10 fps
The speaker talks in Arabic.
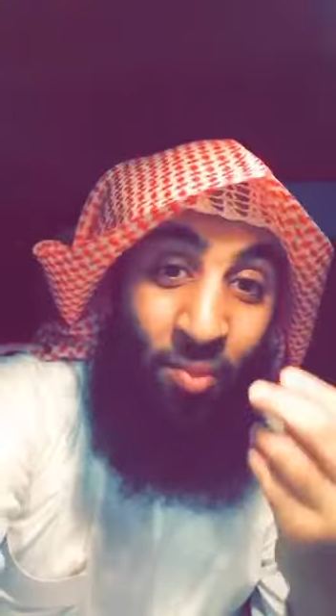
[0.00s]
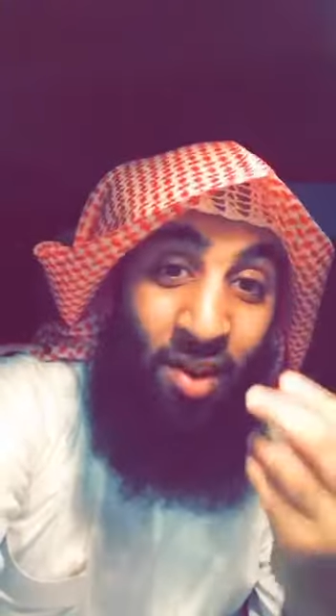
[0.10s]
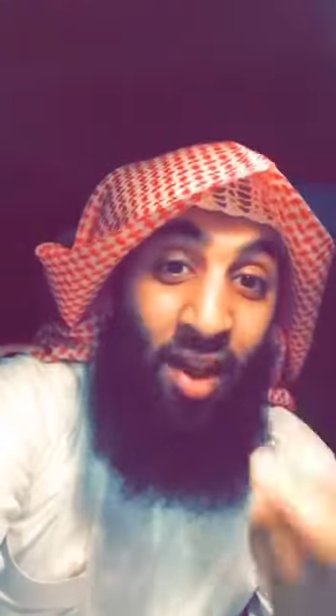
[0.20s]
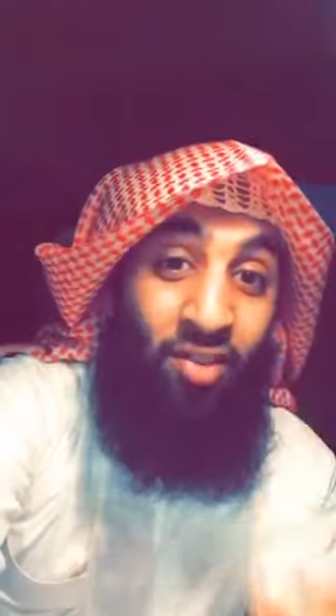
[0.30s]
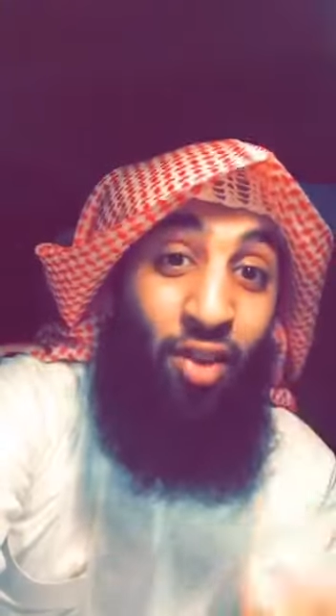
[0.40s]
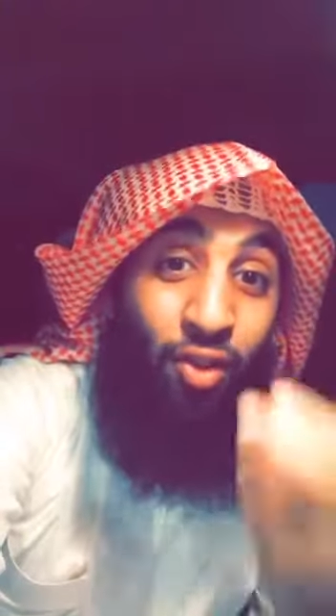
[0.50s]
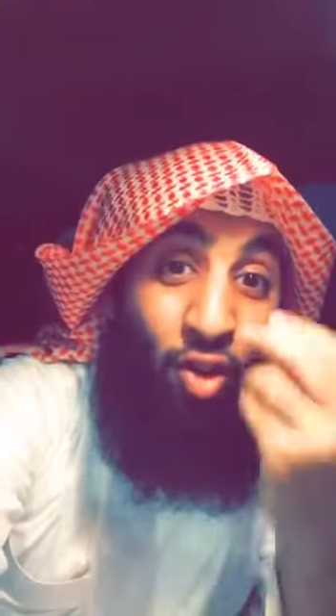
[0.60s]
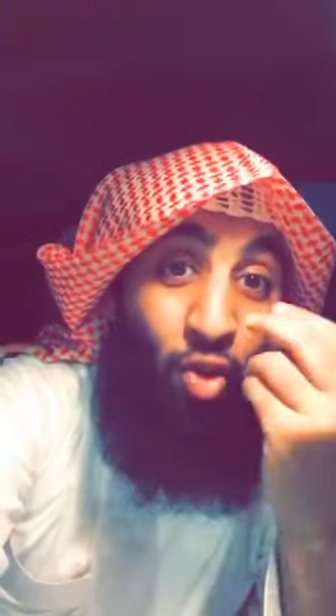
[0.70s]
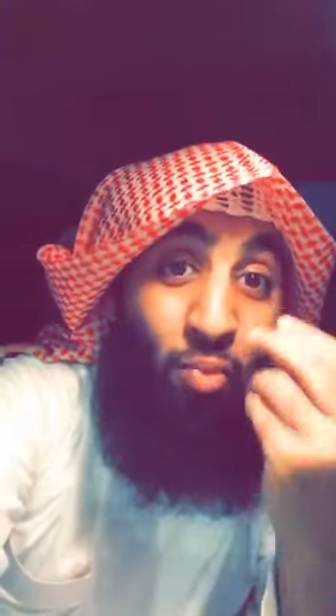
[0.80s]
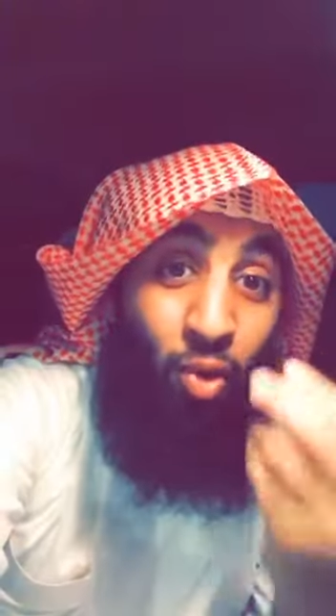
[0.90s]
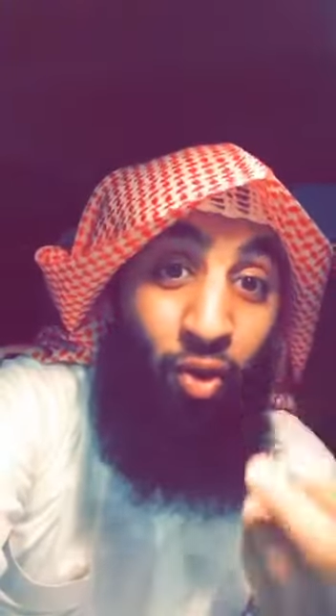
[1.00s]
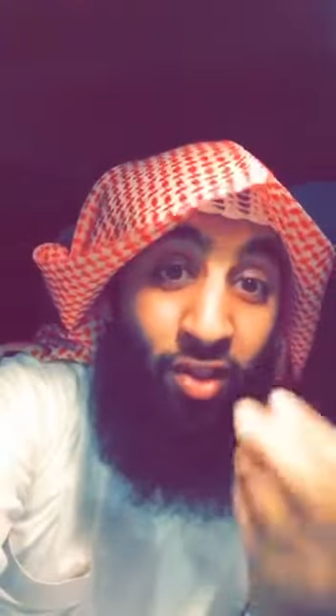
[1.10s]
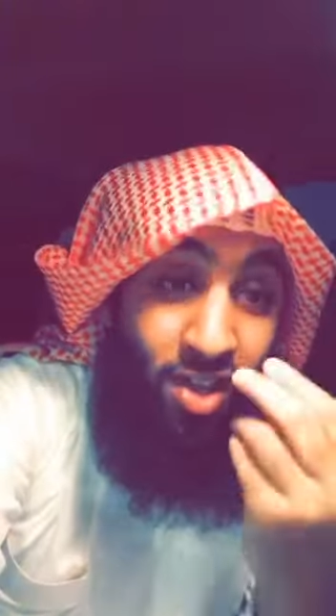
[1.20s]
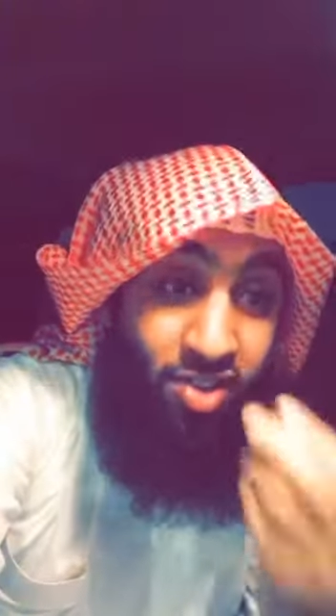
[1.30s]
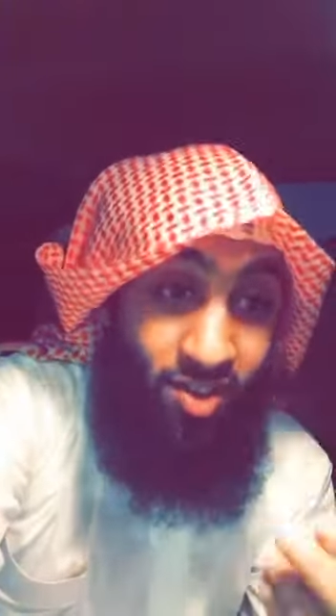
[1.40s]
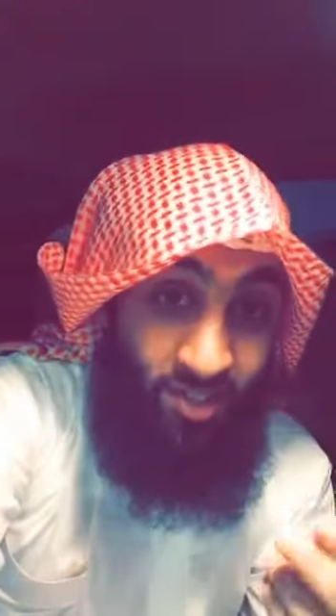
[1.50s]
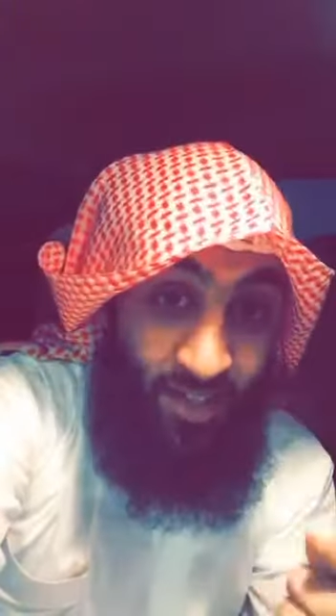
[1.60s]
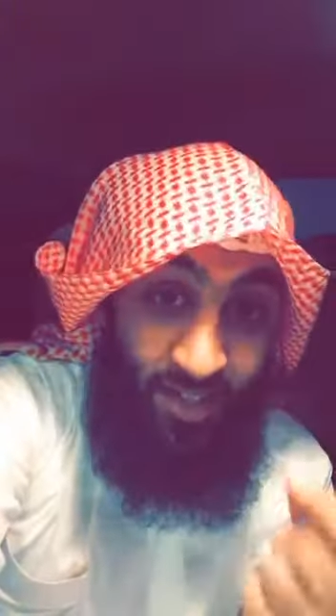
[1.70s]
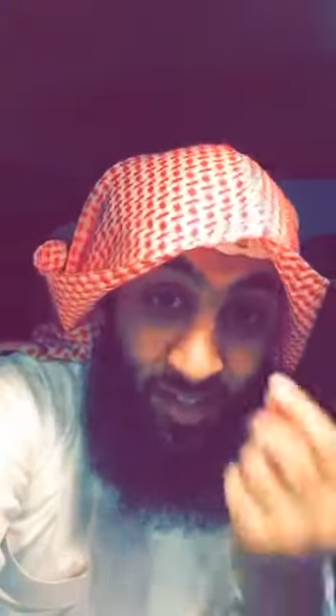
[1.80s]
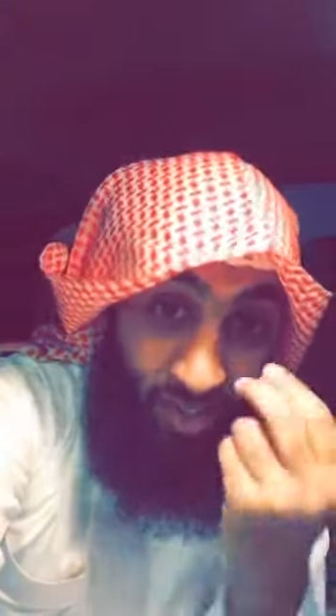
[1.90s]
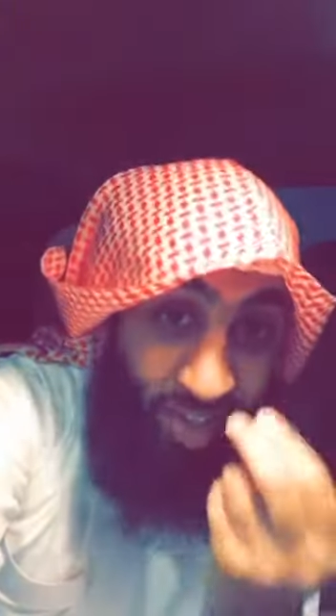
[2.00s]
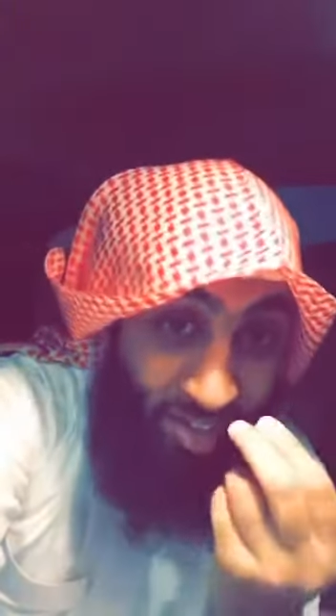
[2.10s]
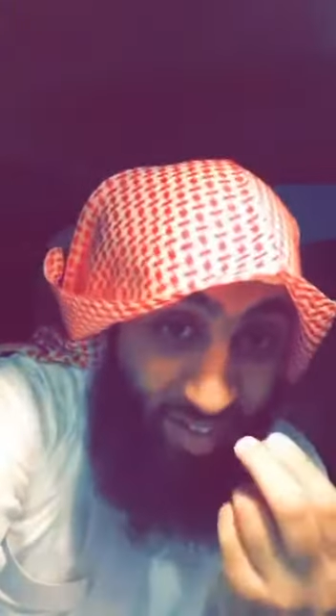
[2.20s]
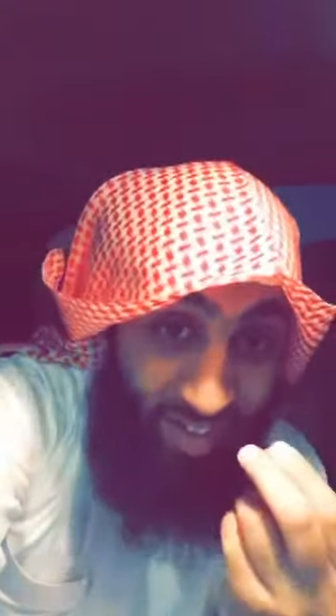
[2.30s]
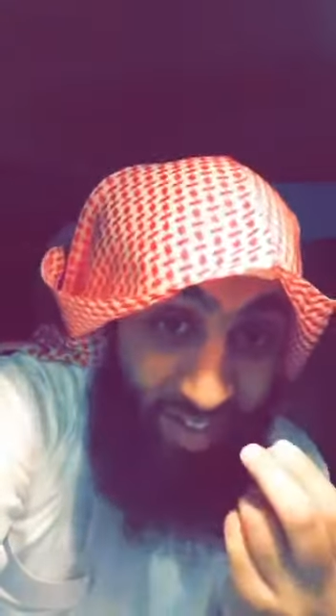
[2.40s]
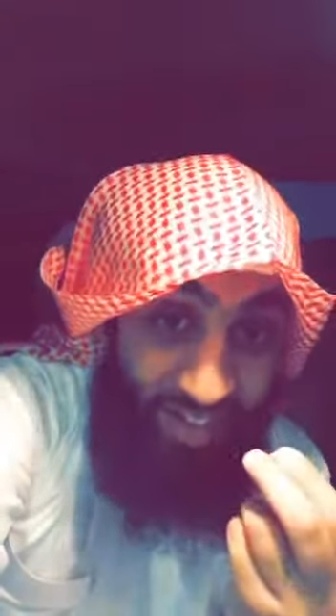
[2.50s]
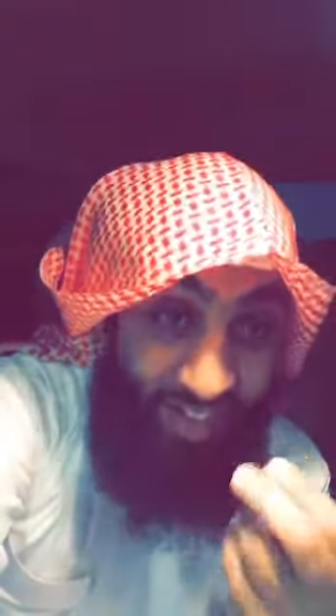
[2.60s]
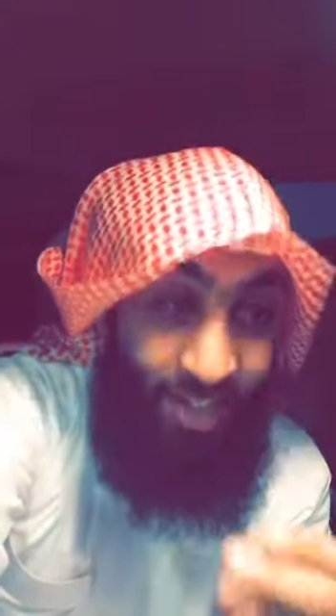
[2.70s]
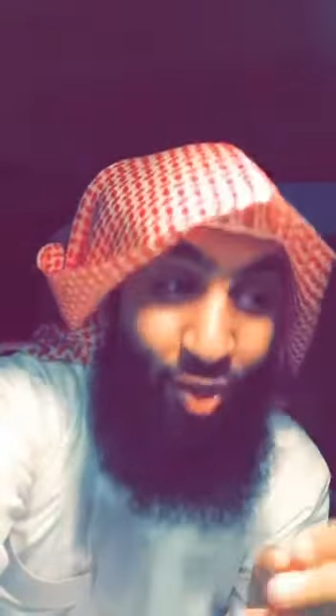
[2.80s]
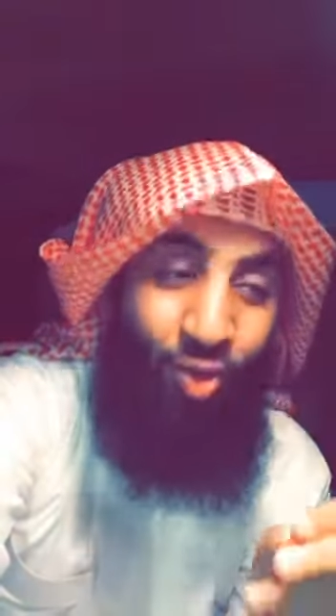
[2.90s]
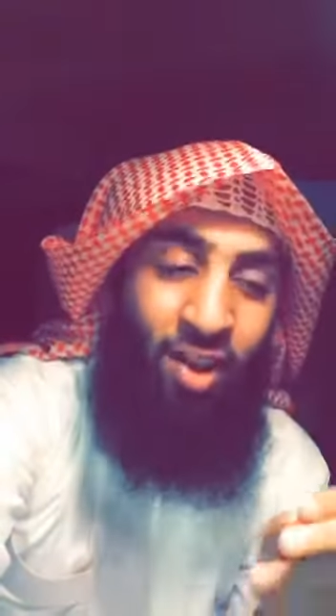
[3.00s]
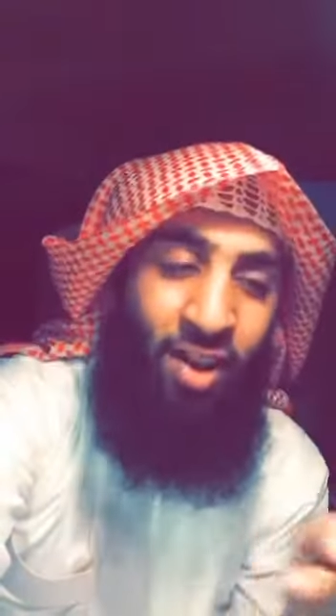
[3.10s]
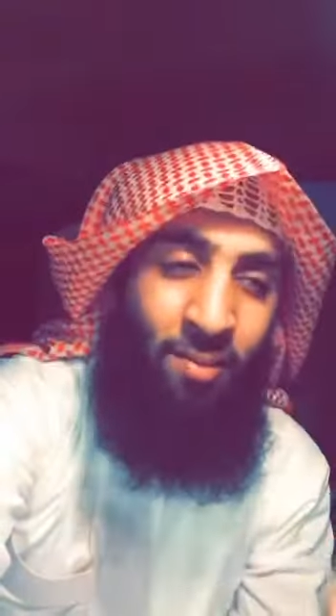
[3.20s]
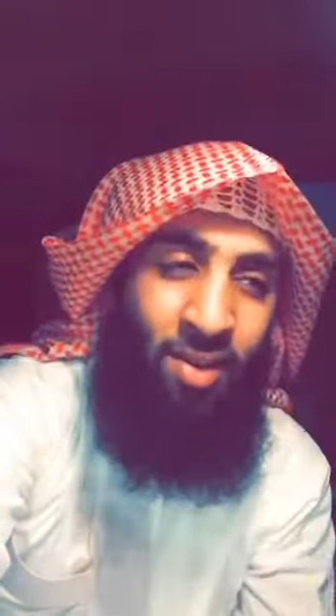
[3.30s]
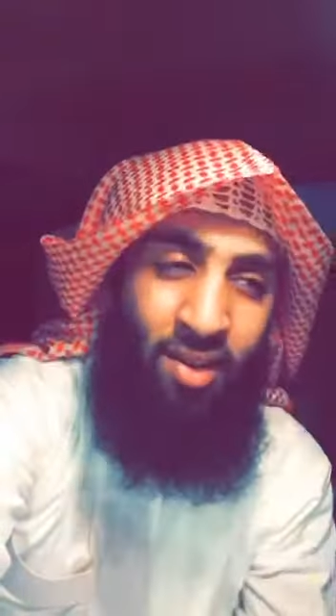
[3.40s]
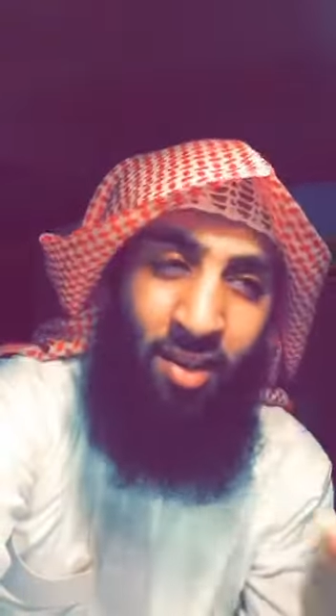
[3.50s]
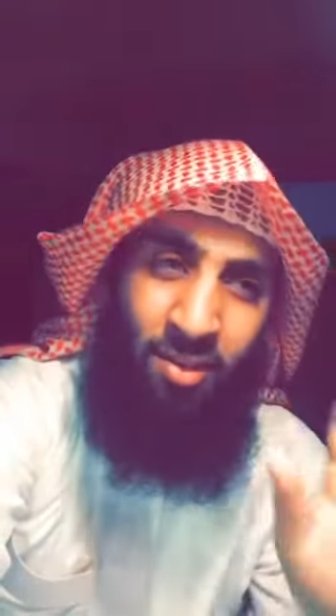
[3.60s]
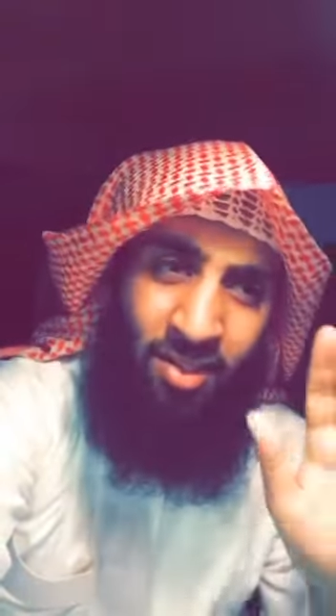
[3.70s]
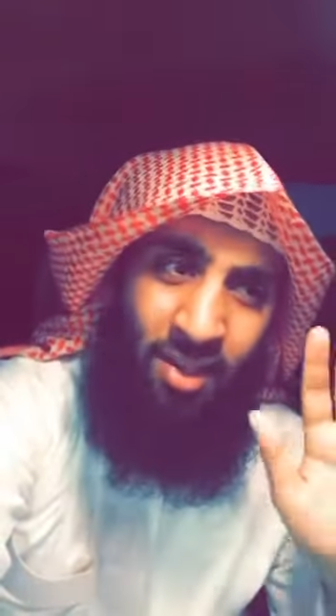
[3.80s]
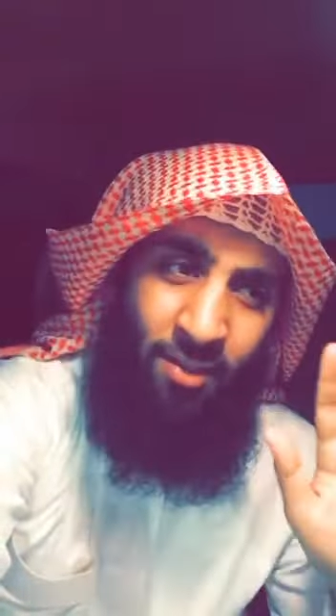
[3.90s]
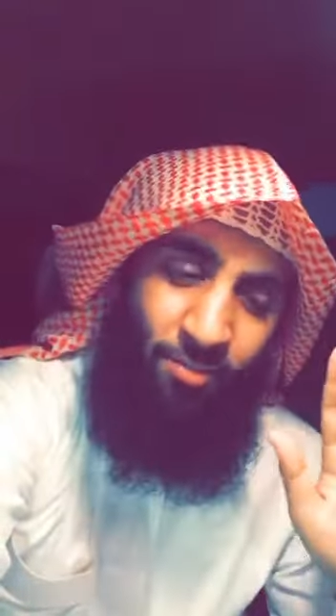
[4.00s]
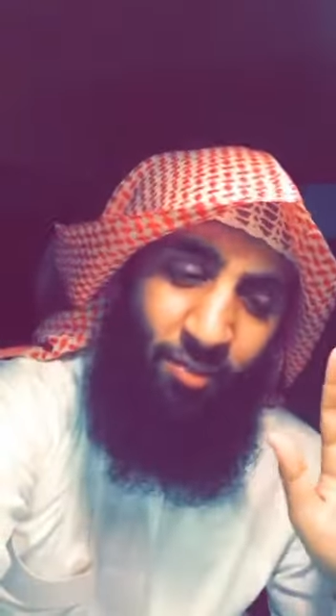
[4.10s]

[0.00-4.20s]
بالله طفل عمره 12 سنة 12 سنة ها يدخل على أبيه أبتاه